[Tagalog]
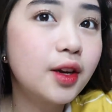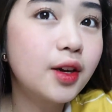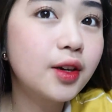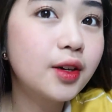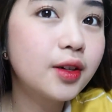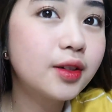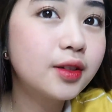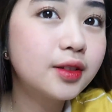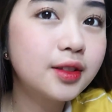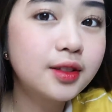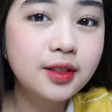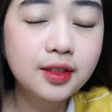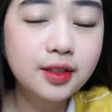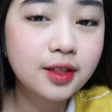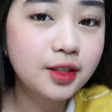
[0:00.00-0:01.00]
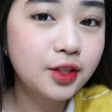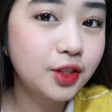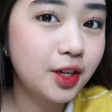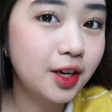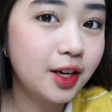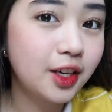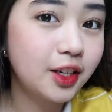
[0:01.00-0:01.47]
So, this is the
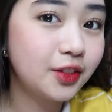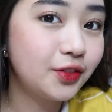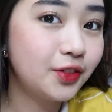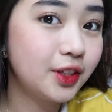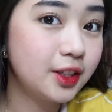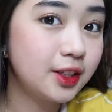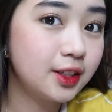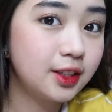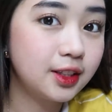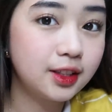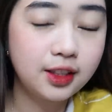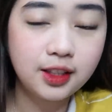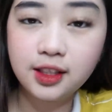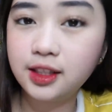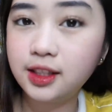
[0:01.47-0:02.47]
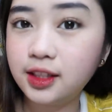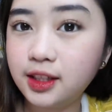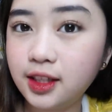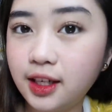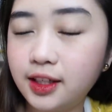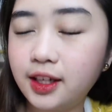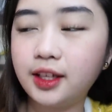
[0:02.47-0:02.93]
shade Felicity.
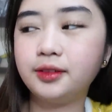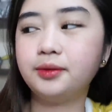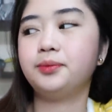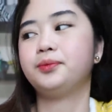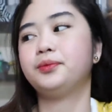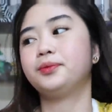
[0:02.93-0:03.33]
Ayan.